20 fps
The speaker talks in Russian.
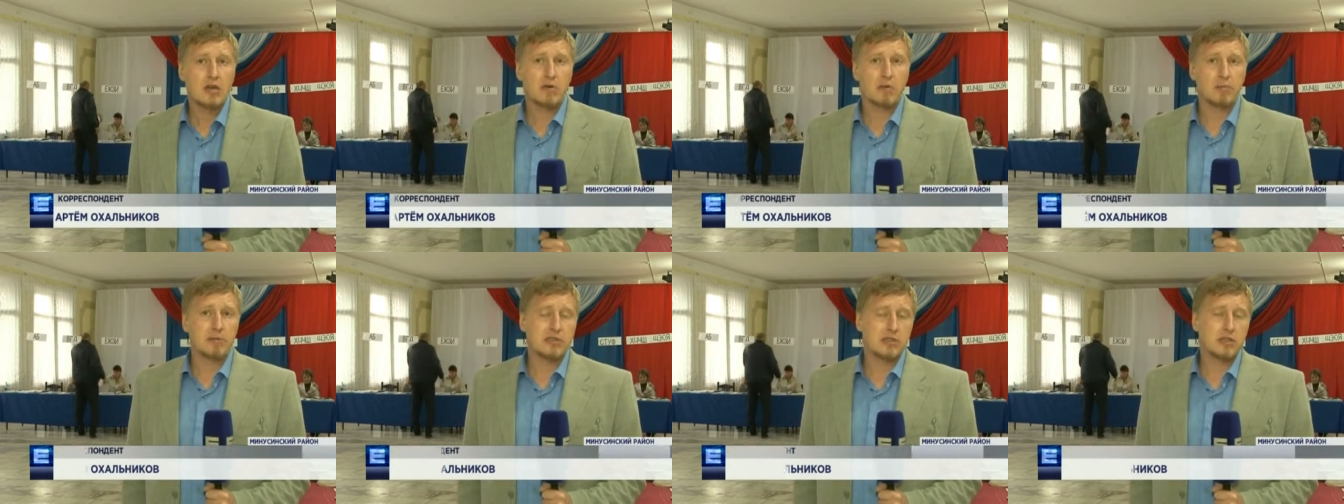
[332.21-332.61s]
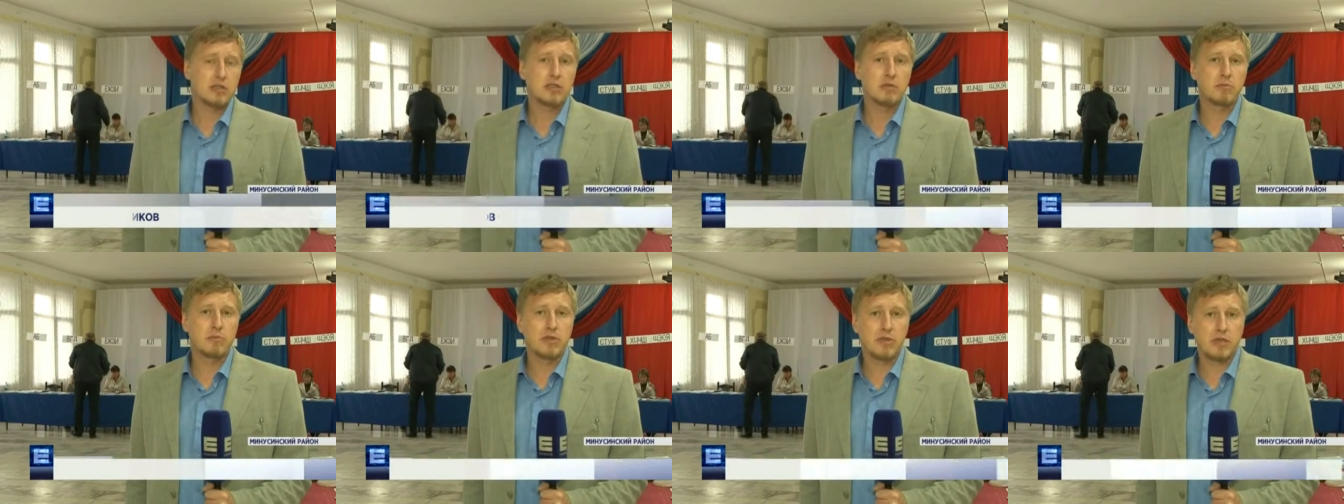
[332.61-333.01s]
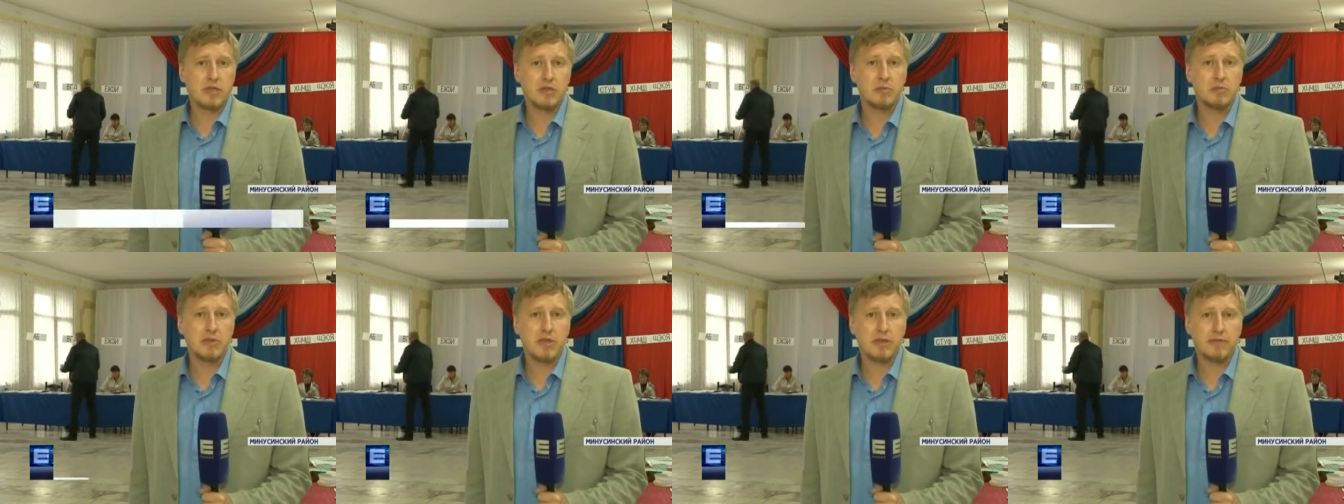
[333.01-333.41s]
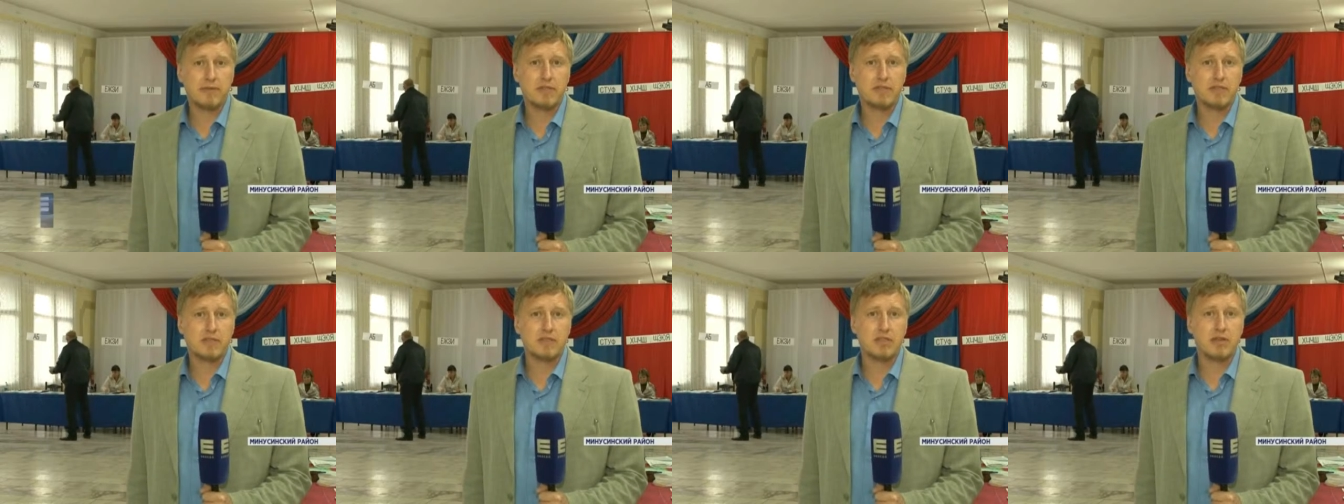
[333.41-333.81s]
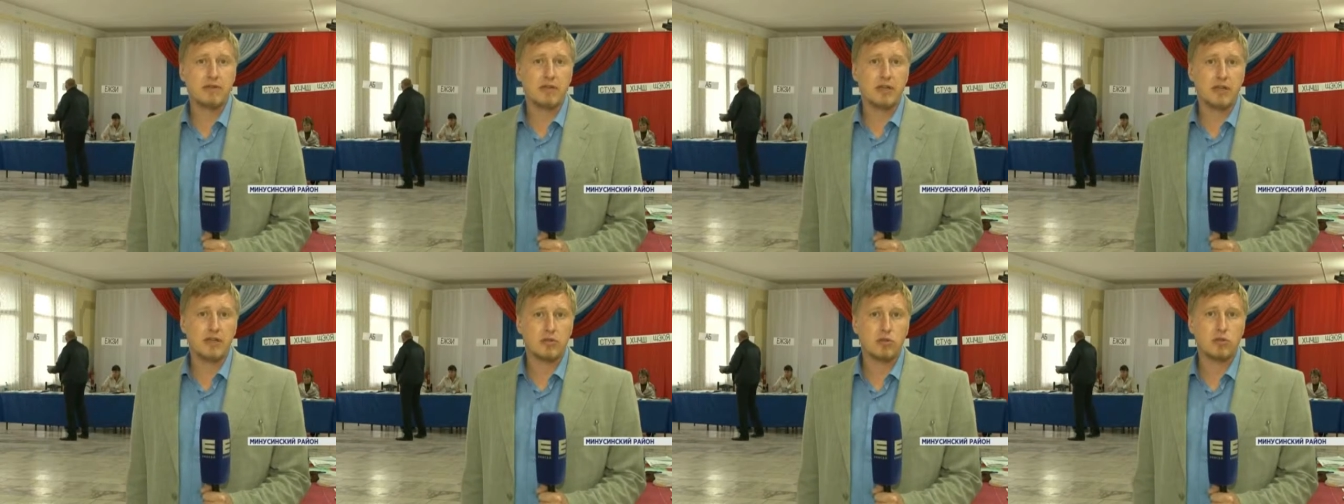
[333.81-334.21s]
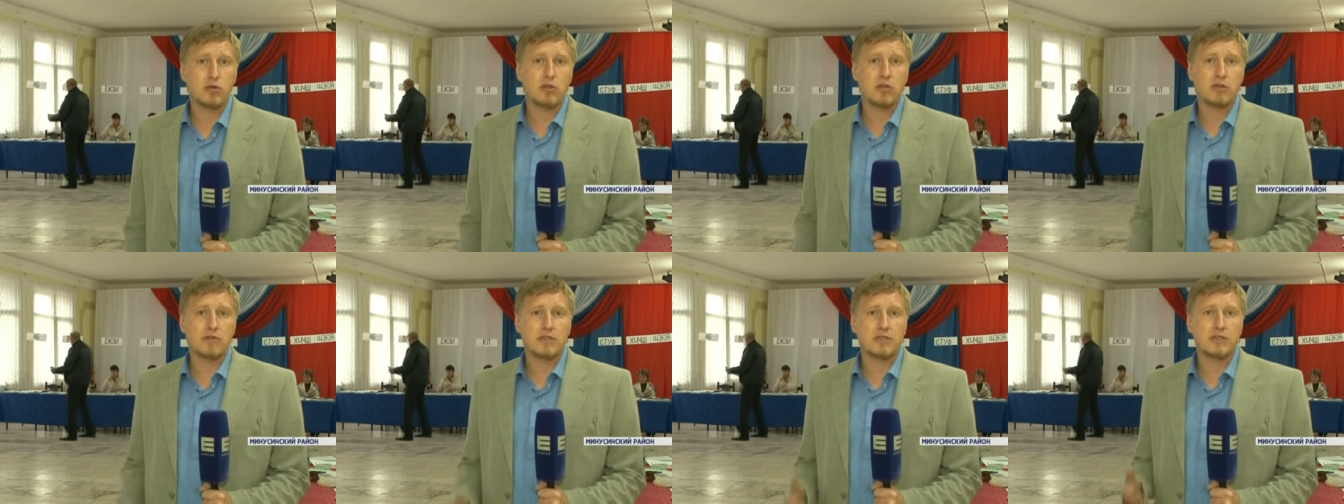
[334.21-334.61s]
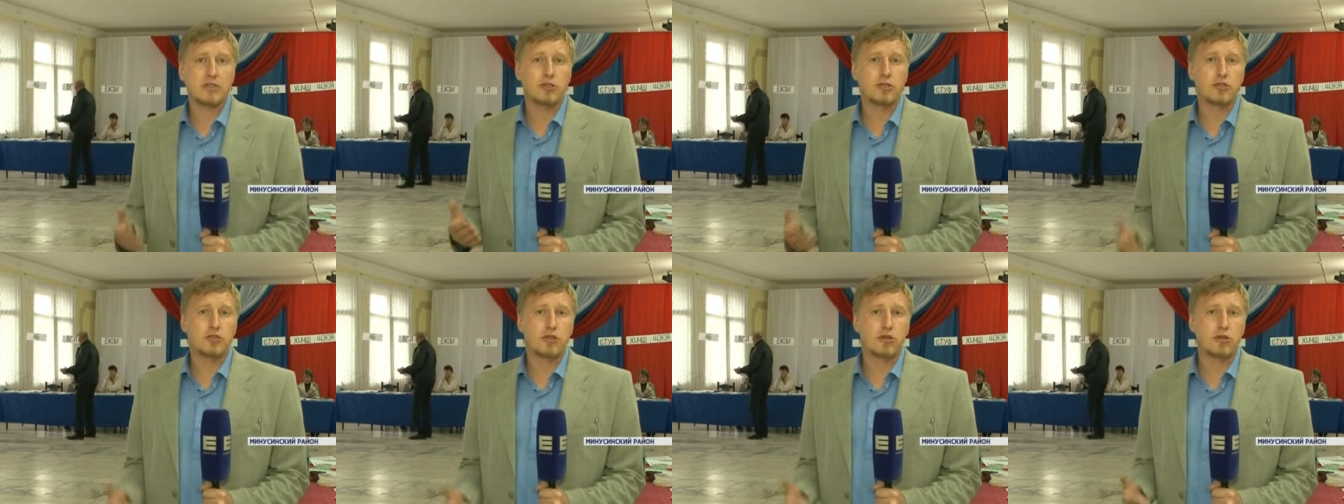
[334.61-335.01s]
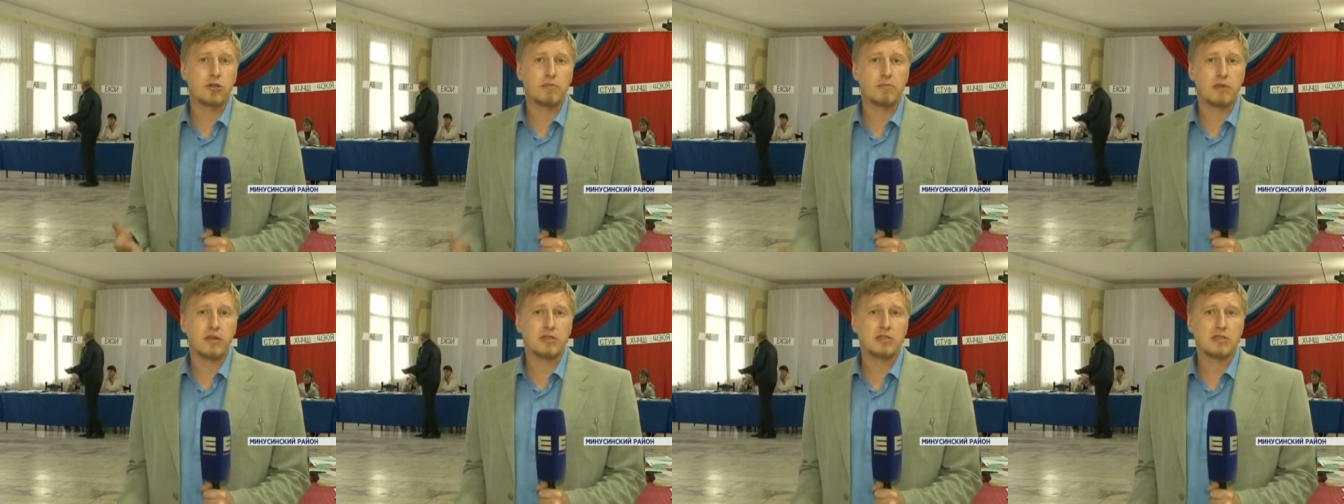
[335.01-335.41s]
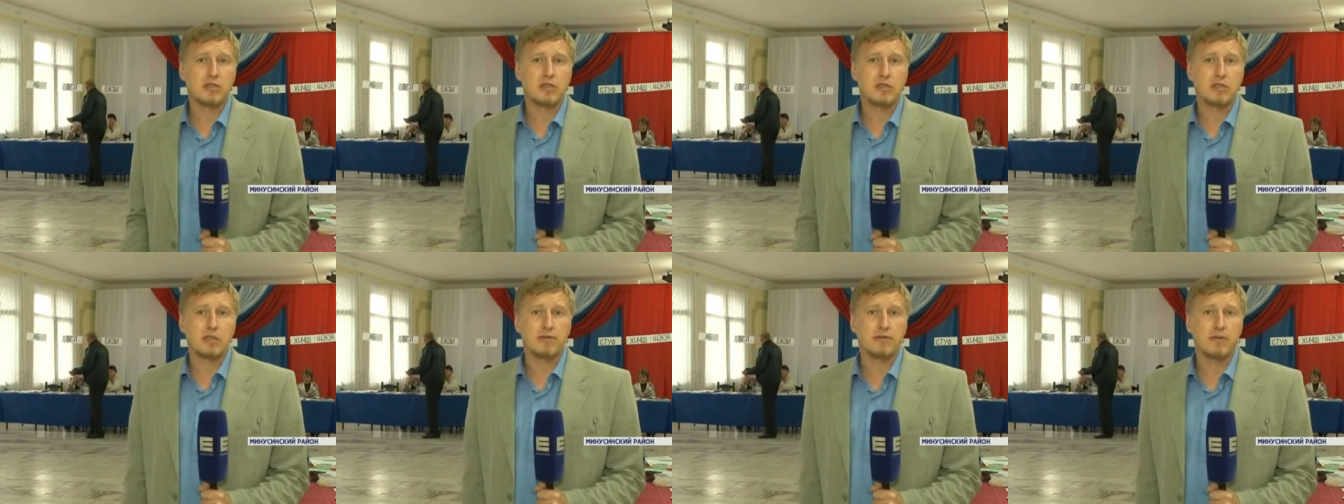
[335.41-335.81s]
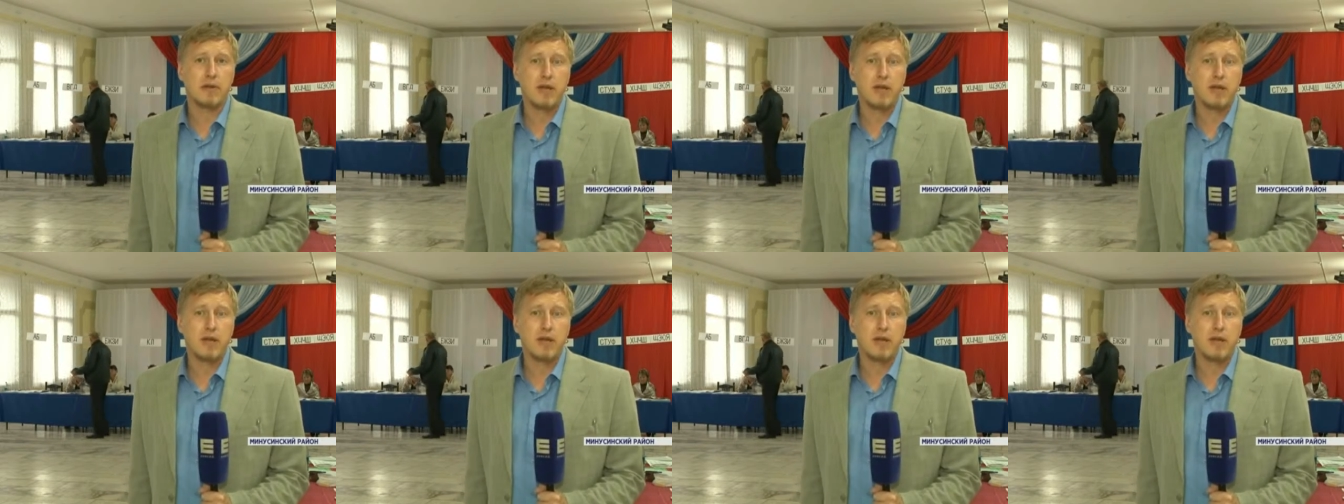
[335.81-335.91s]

По последним данным, явка составляет около 24%.